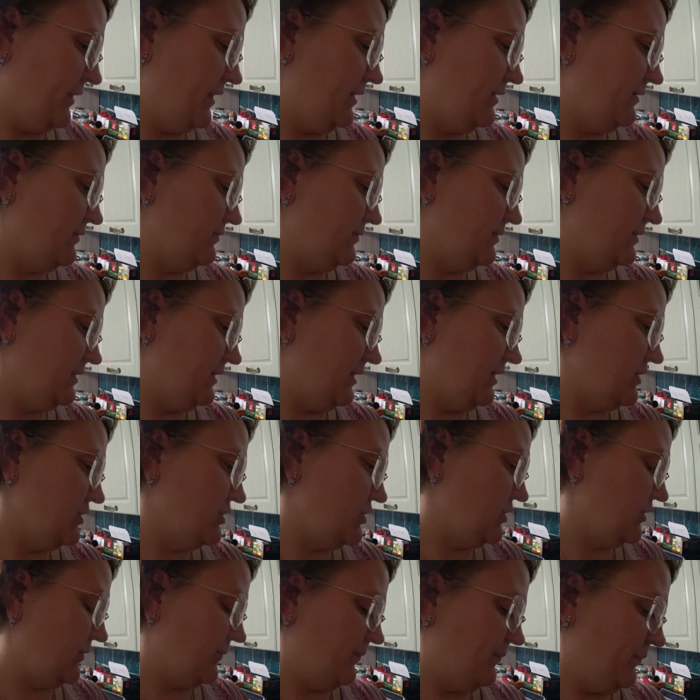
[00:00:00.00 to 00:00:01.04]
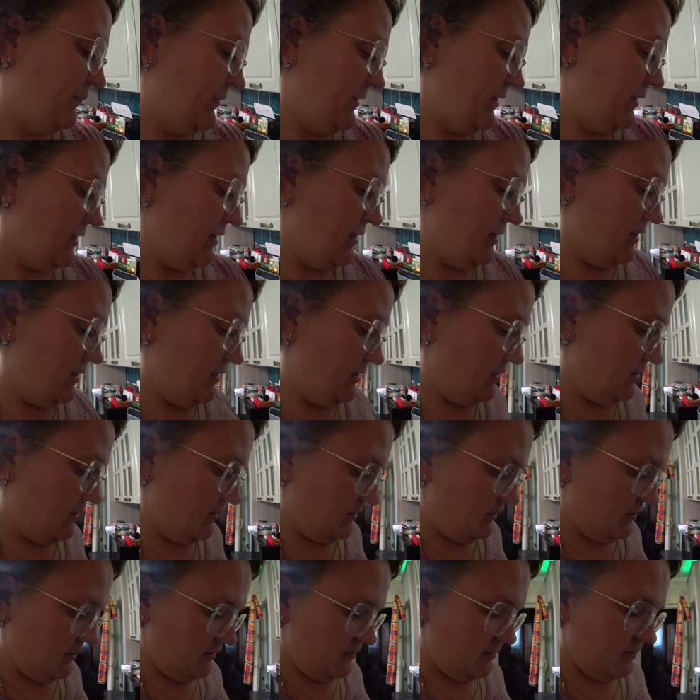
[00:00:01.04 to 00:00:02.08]
Вот, так что
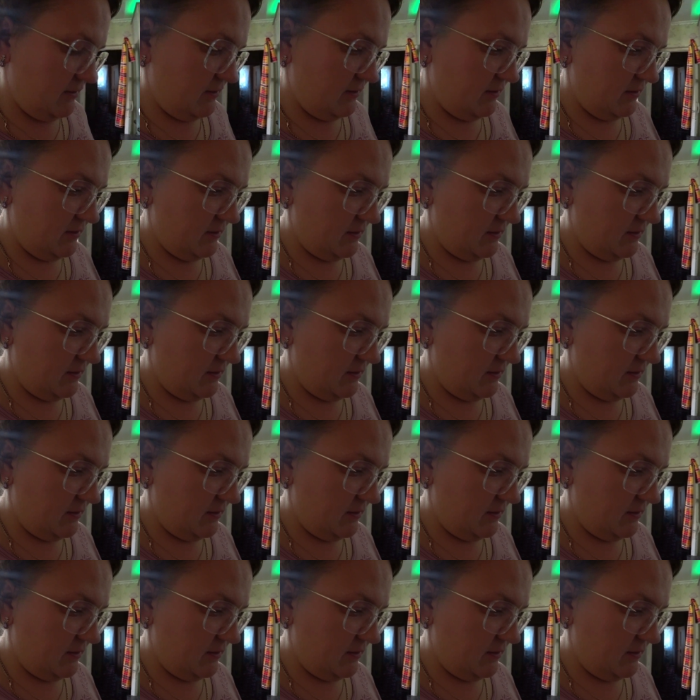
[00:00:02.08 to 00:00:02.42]
Э,